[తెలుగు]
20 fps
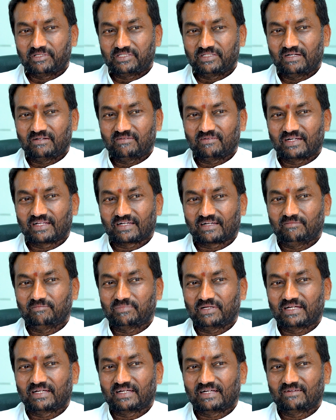ఇచ్చినటువంటి
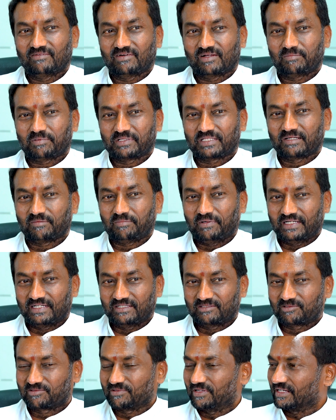కంప్లైంట్లని వాళ్ళు పెద్దగా
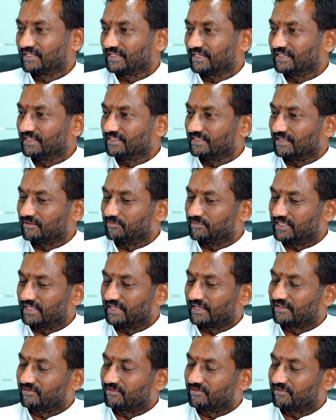పట్టించుకున్నట్టు కానీ దాని మీద